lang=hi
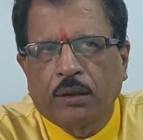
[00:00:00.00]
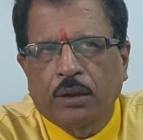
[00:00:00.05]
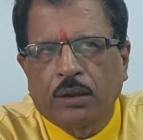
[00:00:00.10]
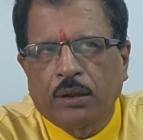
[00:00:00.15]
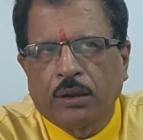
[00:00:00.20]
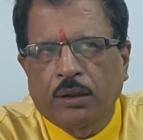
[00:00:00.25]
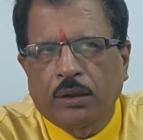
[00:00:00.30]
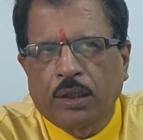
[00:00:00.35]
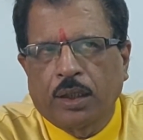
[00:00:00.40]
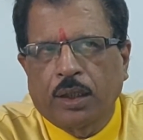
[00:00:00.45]
कि
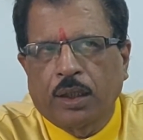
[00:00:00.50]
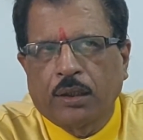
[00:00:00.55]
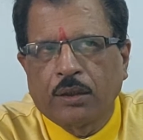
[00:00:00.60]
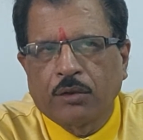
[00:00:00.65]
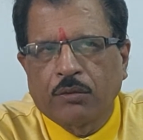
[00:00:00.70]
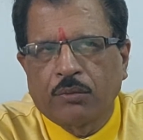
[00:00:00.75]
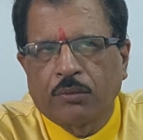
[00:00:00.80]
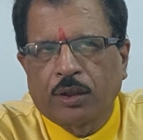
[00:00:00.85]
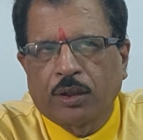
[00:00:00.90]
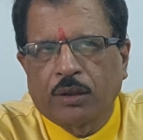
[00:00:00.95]
क्या
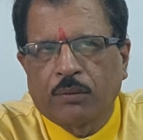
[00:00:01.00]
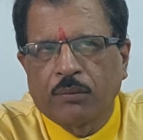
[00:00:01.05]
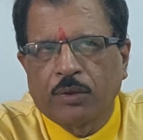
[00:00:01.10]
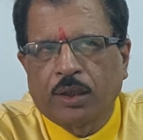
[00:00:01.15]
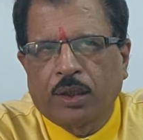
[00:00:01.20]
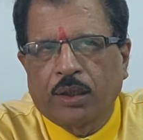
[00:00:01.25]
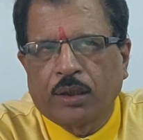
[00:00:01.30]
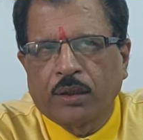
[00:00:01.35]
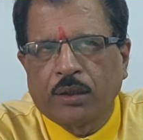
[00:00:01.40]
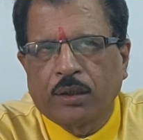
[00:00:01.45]
इसमें कमी
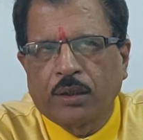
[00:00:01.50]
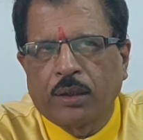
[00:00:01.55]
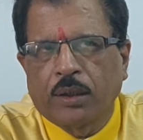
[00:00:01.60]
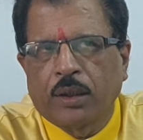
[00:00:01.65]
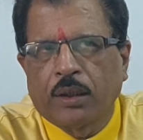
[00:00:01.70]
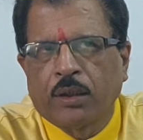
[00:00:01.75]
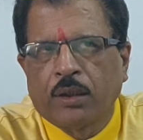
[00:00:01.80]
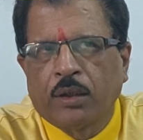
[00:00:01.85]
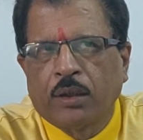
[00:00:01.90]
आ रही है